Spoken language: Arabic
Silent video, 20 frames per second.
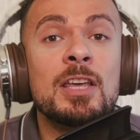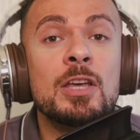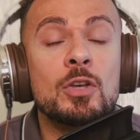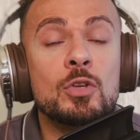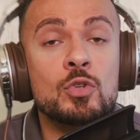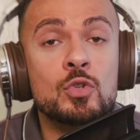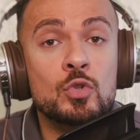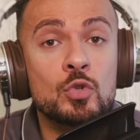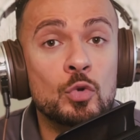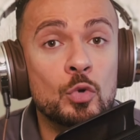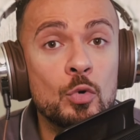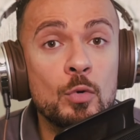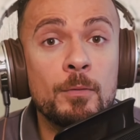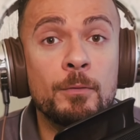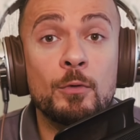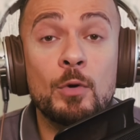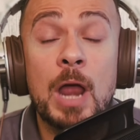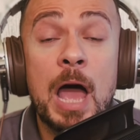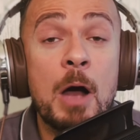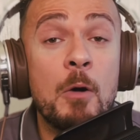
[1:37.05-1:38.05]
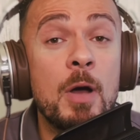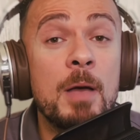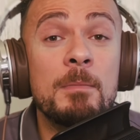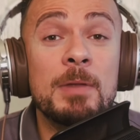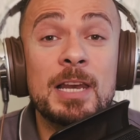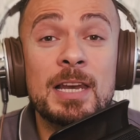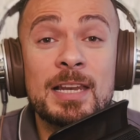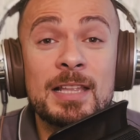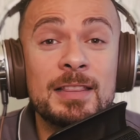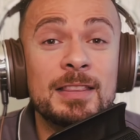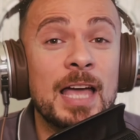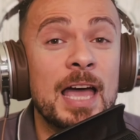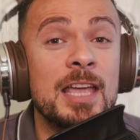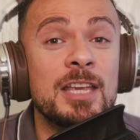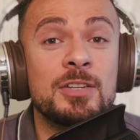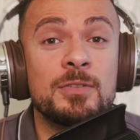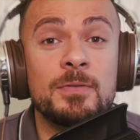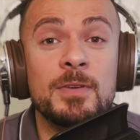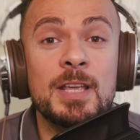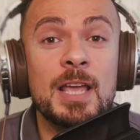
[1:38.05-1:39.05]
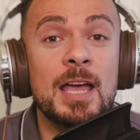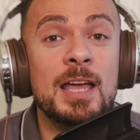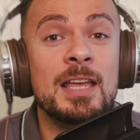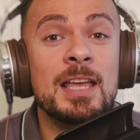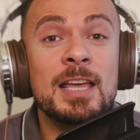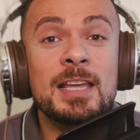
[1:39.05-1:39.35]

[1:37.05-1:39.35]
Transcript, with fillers: الظروف والعوامل اللي انت عايش فيها